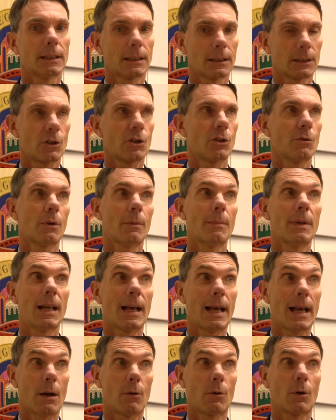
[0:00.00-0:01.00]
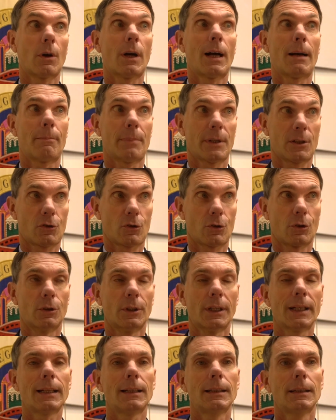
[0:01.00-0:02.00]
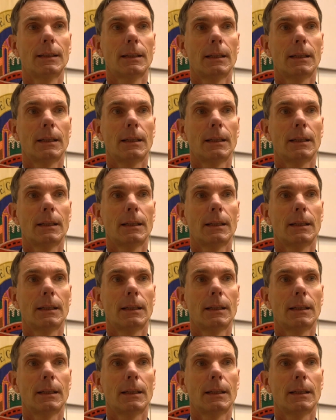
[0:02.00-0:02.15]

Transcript: 35.000 euro a persona,